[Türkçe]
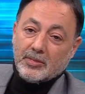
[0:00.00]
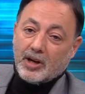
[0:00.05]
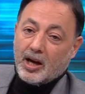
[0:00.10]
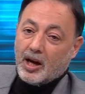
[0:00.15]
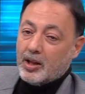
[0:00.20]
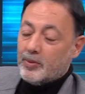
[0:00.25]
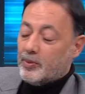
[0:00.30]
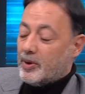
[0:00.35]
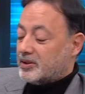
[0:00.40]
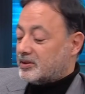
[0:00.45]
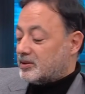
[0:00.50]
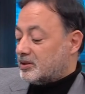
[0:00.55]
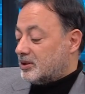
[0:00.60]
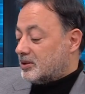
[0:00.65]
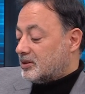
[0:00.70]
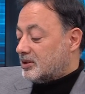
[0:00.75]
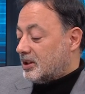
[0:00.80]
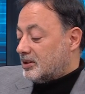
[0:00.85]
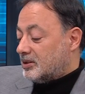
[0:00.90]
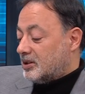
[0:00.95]
almazsa da
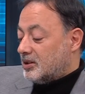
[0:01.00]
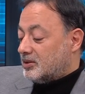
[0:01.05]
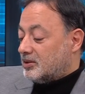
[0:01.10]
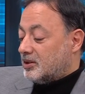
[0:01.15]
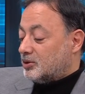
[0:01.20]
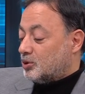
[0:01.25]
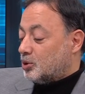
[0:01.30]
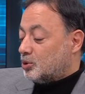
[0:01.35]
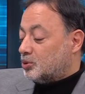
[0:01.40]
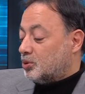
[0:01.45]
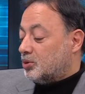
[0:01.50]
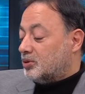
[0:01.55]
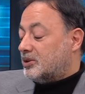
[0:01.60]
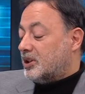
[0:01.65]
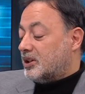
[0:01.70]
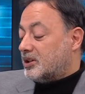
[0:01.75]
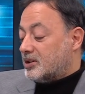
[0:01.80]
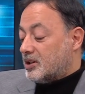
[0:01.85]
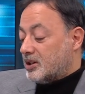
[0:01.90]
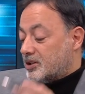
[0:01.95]
zaten sezon sonu
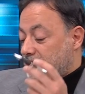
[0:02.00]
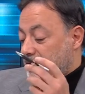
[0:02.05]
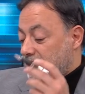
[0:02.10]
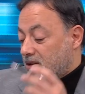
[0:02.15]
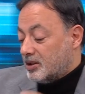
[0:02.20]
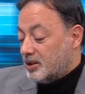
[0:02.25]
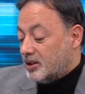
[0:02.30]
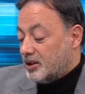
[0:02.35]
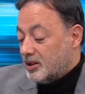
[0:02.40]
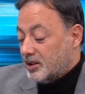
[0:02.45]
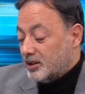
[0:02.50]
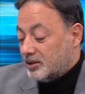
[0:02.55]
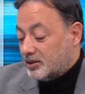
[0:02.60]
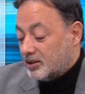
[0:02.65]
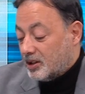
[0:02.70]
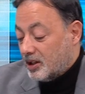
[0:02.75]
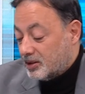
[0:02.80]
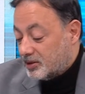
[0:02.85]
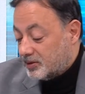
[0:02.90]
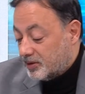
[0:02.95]
tekrar
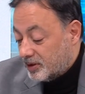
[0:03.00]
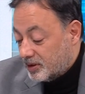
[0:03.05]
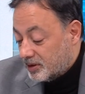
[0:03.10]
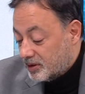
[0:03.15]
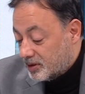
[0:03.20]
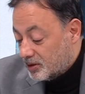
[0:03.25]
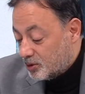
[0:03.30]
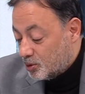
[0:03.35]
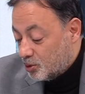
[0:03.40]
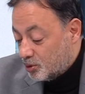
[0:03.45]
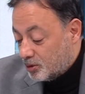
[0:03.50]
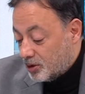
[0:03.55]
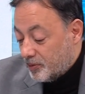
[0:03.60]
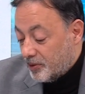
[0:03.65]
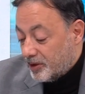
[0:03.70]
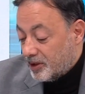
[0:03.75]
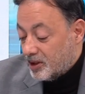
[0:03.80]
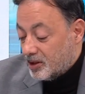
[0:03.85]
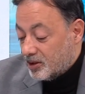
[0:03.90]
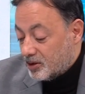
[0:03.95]
transfer
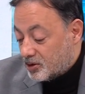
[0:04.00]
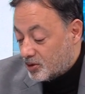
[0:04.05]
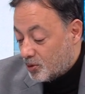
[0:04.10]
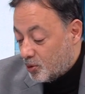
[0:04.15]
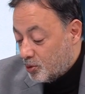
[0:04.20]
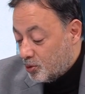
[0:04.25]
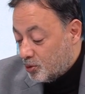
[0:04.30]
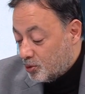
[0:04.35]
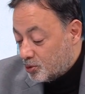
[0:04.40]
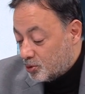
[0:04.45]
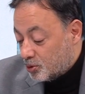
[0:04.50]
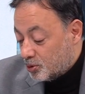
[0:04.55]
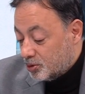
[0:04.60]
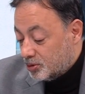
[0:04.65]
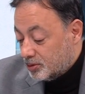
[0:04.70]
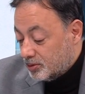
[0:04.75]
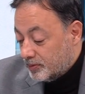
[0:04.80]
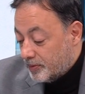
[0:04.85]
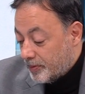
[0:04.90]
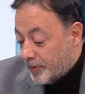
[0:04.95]
gündeme gelir
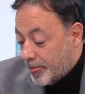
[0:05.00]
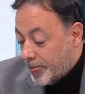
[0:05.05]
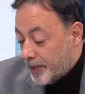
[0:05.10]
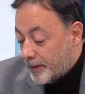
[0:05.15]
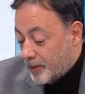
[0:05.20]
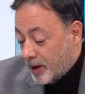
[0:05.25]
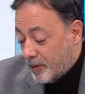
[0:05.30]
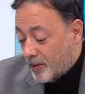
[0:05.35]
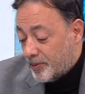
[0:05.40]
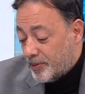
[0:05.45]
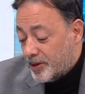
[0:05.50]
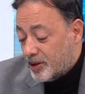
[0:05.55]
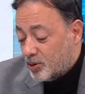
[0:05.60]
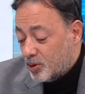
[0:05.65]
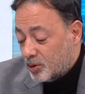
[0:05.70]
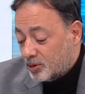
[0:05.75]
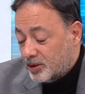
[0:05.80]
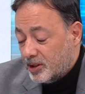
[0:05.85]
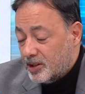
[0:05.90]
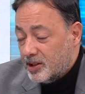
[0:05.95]
oyuncunun. Ama
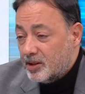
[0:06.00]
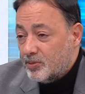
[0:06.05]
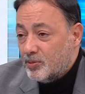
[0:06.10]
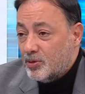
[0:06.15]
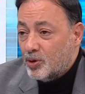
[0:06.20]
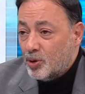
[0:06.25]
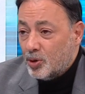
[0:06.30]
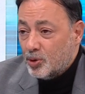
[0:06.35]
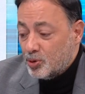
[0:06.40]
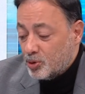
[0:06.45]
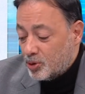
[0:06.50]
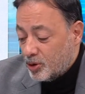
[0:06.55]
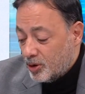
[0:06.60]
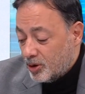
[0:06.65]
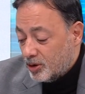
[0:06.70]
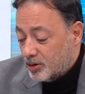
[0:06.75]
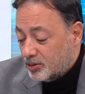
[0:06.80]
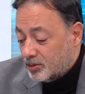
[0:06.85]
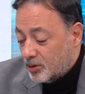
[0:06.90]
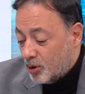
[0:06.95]
1.7 milyon
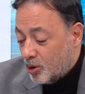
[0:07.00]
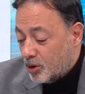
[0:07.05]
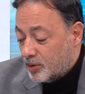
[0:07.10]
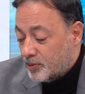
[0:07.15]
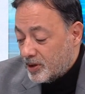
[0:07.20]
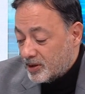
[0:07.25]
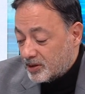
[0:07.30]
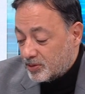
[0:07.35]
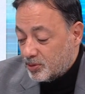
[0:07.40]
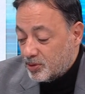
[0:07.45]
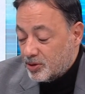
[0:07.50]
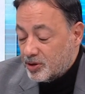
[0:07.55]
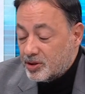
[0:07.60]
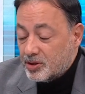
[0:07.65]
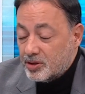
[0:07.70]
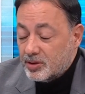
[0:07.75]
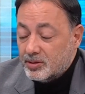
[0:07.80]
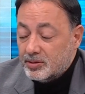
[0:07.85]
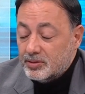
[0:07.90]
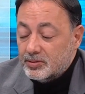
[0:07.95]
euroya olmaz bu iş.